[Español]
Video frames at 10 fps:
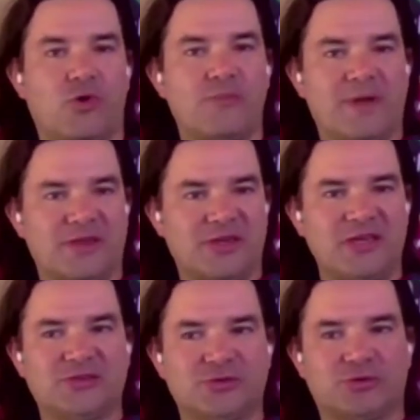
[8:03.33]
Con
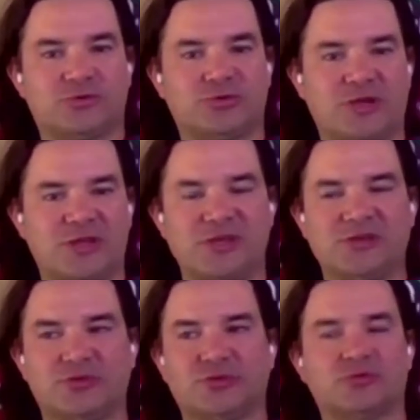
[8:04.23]
mellizo, con
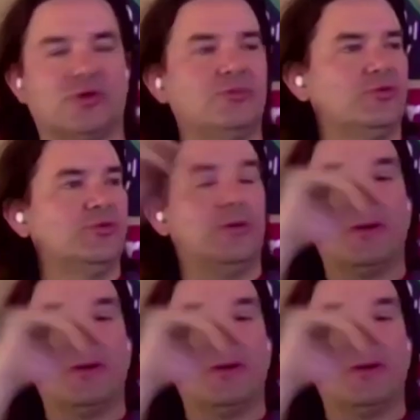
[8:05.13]
trillizo y con todo el mundo.